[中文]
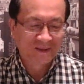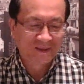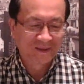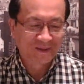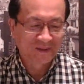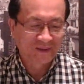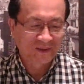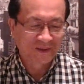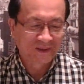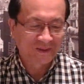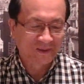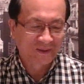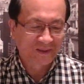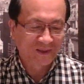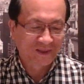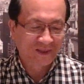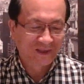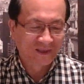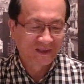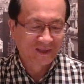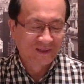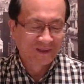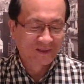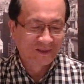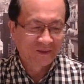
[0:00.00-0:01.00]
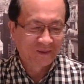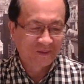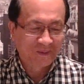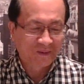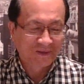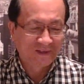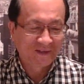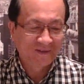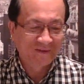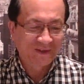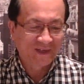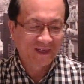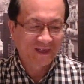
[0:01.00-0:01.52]
所以说，我
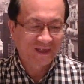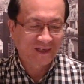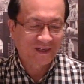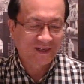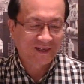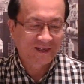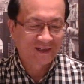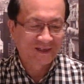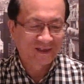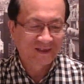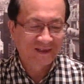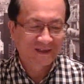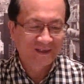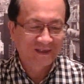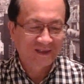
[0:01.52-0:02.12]
认为啊，